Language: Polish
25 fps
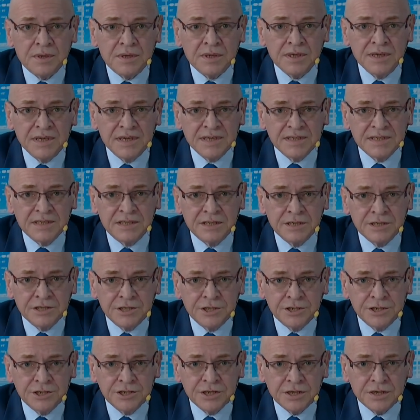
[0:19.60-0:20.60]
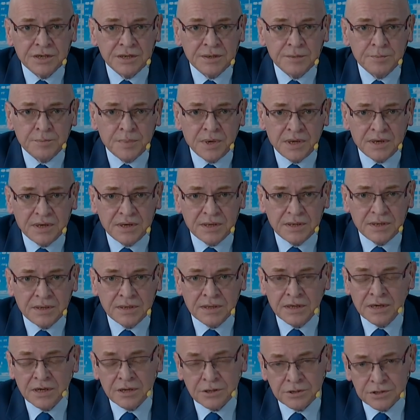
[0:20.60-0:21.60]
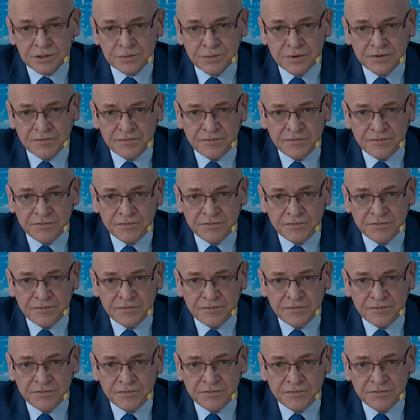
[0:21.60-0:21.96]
jest dzisiaj pan Jarosław